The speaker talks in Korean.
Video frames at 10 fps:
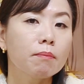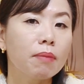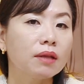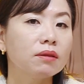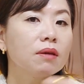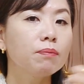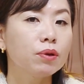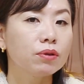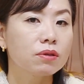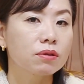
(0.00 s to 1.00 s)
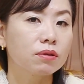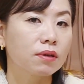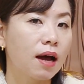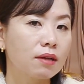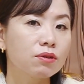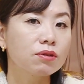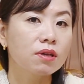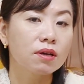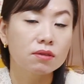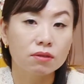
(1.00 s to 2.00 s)
반대편에서는
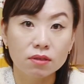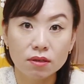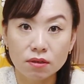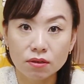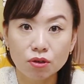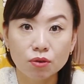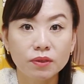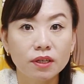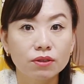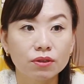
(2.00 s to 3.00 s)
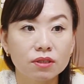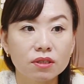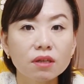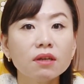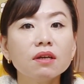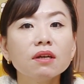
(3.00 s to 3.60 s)
가정사에서 시끄러움이라든지